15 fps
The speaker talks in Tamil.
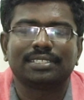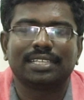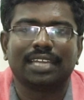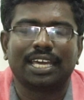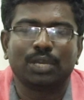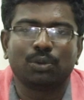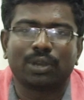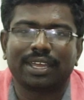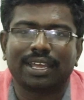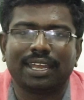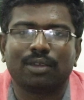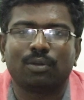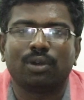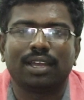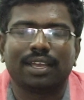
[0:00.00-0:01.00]
சில
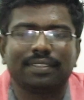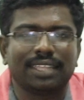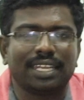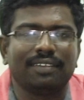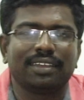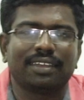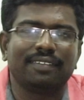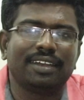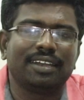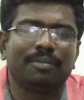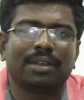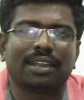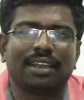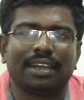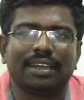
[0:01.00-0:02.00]
அறிவுரைகளை உங்களுக்கு தெரிவிக்க
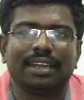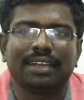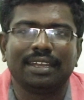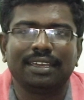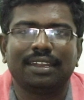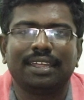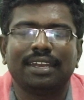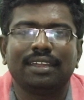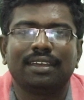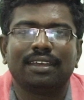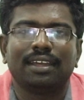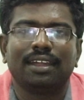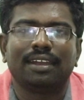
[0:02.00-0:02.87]
வேண்டும் என நான் எண்ணுகிறேன்